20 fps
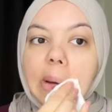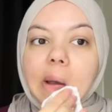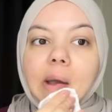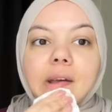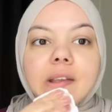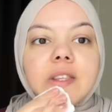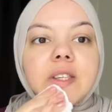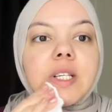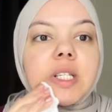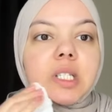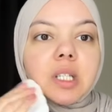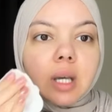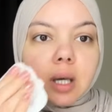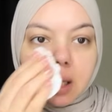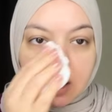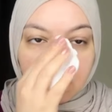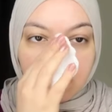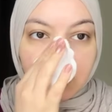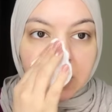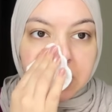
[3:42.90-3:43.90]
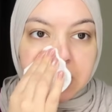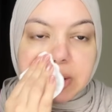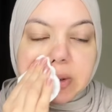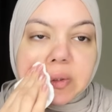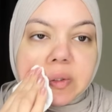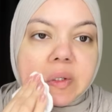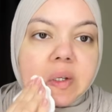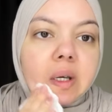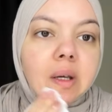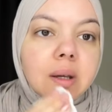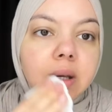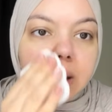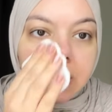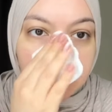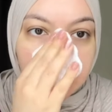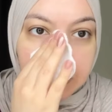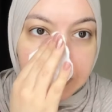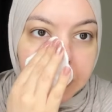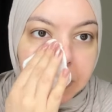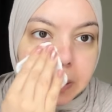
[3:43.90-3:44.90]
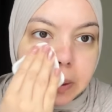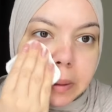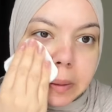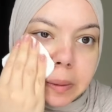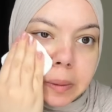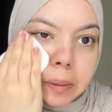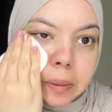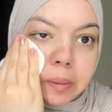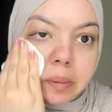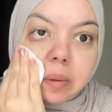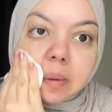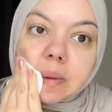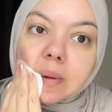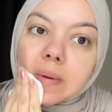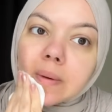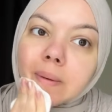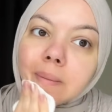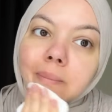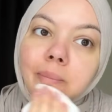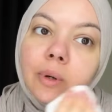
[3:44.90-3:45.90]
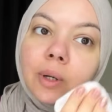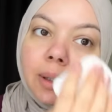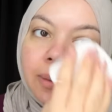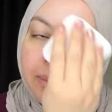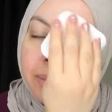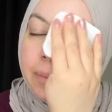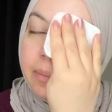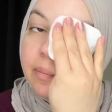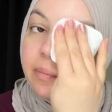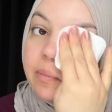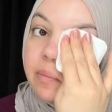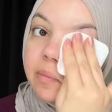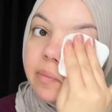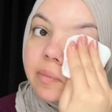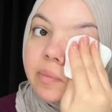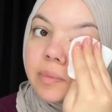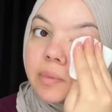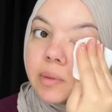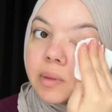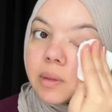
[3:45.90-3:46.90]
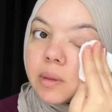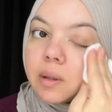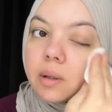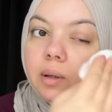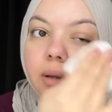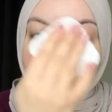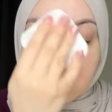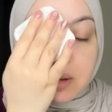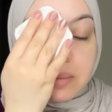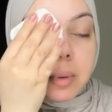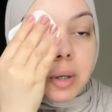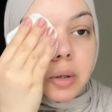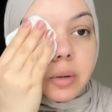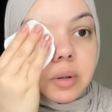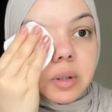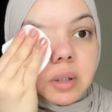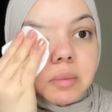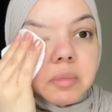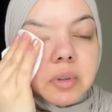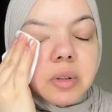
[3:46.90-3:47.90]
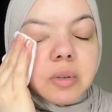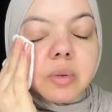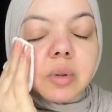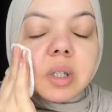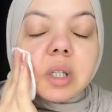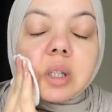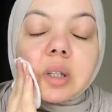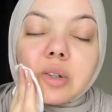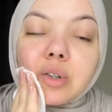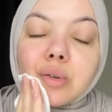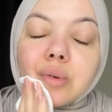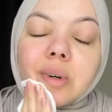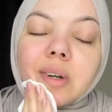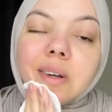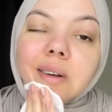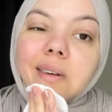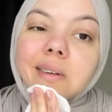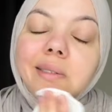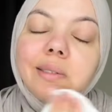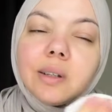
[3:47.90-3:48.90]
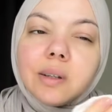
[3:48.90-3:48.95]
عنديش اي فكره ازاي يعني المهم بحط منه كده شويه